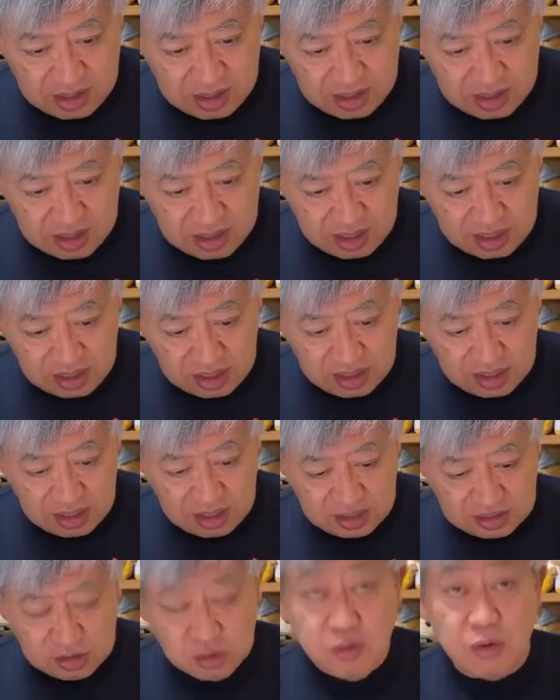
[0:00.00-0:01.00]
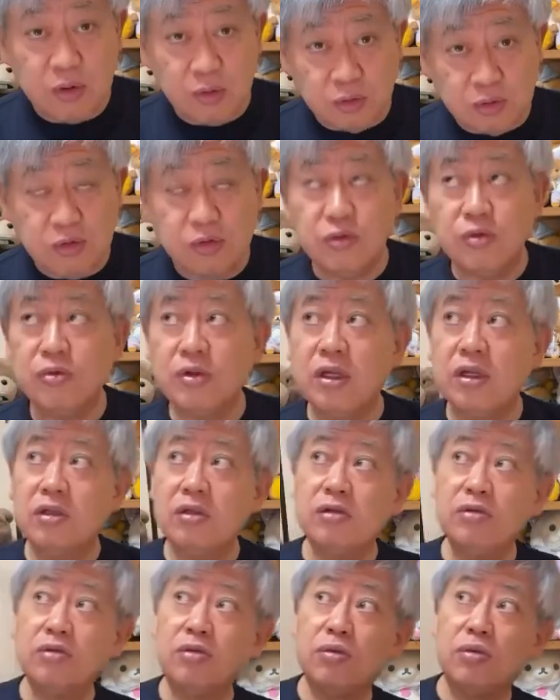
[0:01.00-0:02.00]
えー、昭和54年
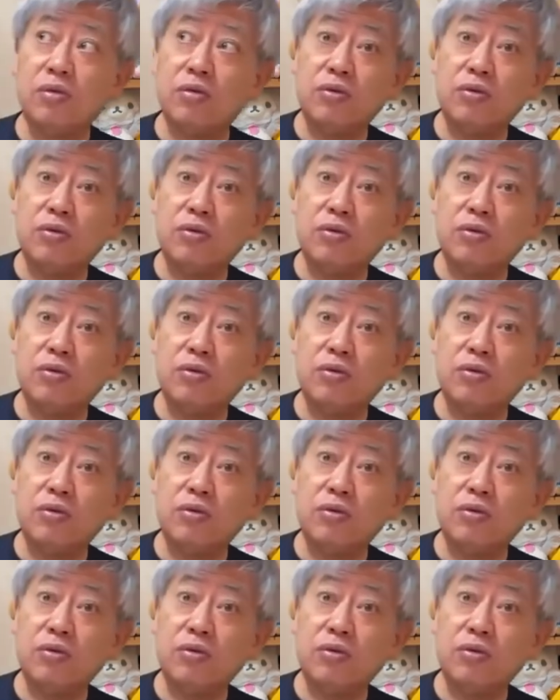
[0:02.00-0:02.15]
というと